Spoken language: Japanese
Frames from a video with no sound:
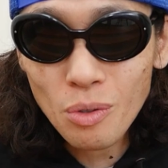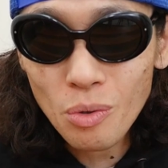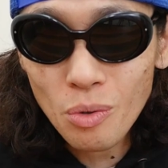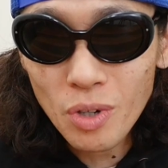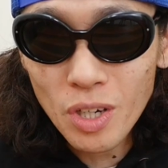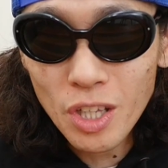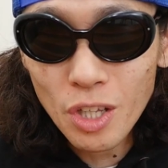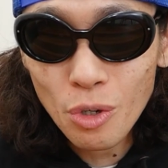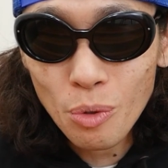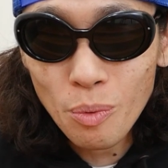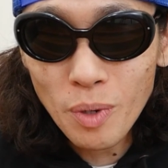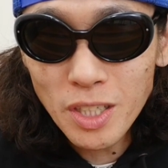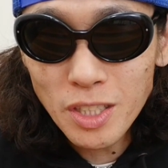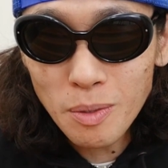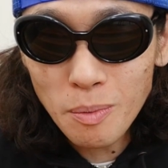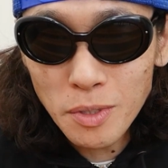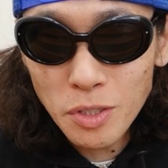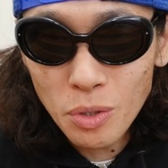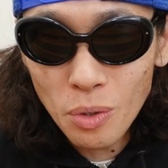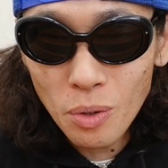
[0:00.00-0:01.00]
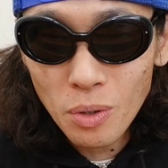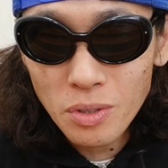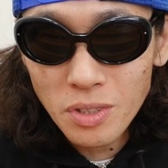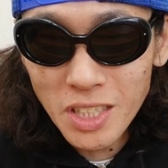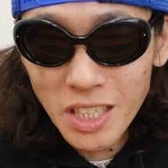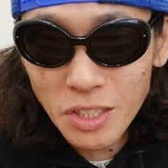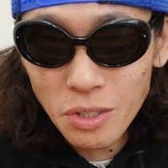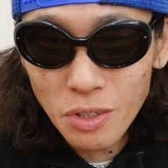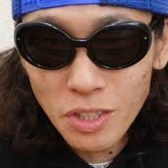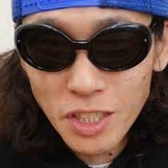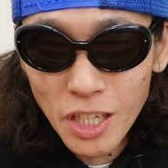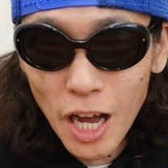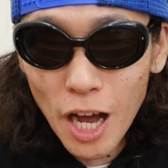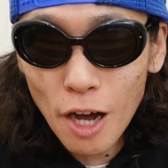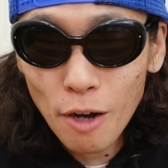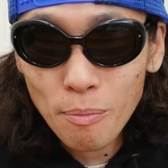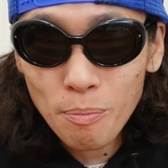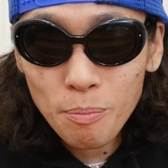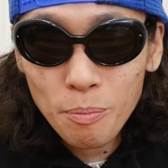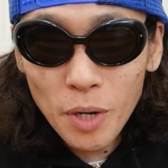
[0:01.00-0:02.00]
動画でお会いしましょう。ダストでし
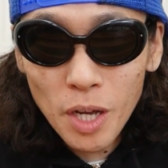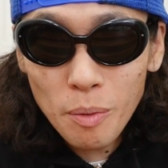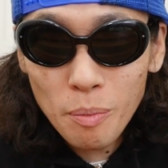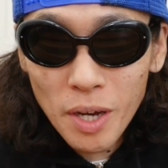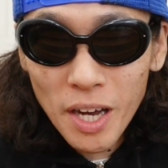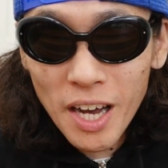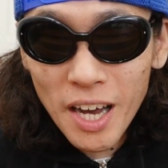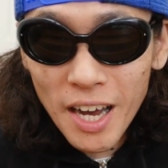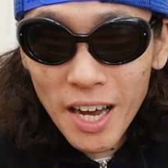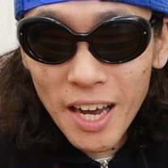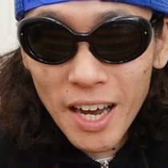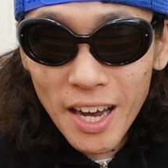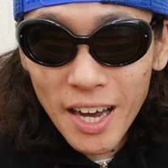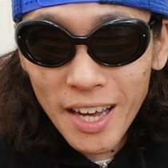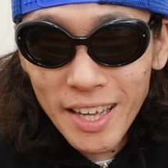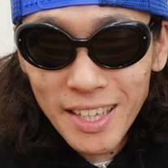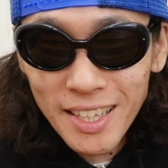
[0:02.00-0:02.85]
た。バイバー